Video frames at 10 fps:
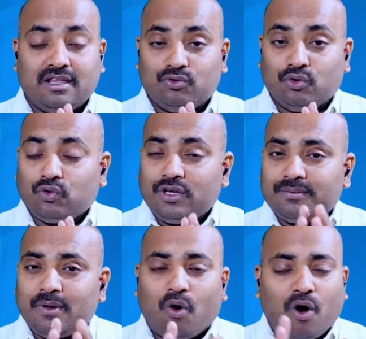दोस्तों
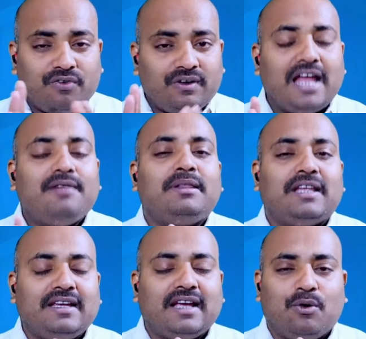इसमें ऑफलाइन भी
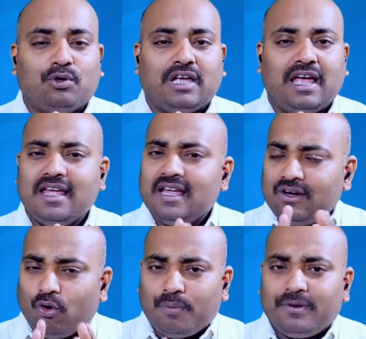तरीका होता
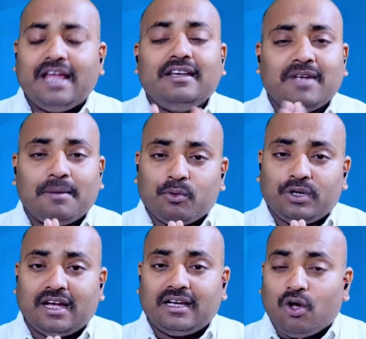है ऑफलाइन में आपको
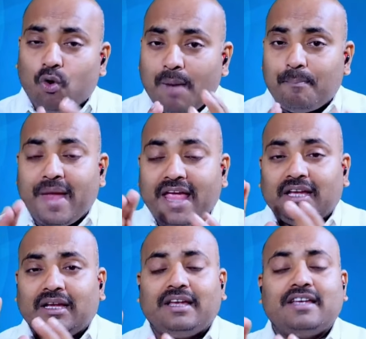क्या करना होगा
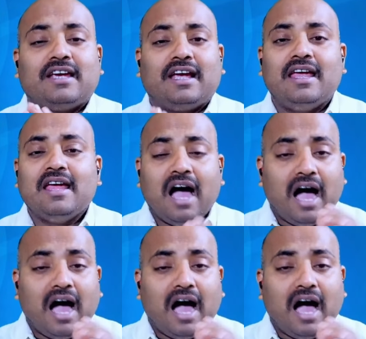बैंक की, की जगह